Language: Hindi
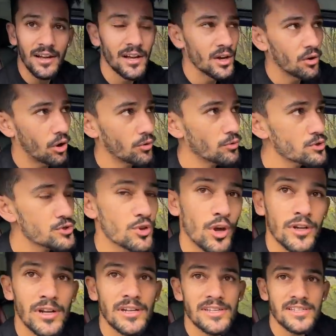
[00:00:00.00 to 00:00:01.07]
हाँ। और वो
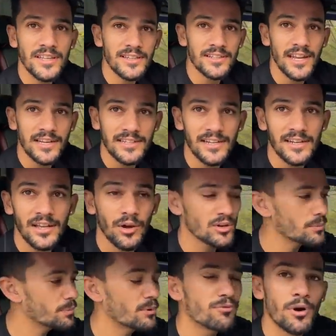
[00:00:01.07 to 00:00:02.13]
स्नॉर्कल के साथ कनेक्टेड है और ये
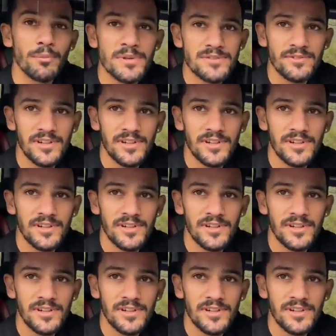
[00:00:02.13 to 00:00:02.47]
परफॉर्मेंस अच्छा।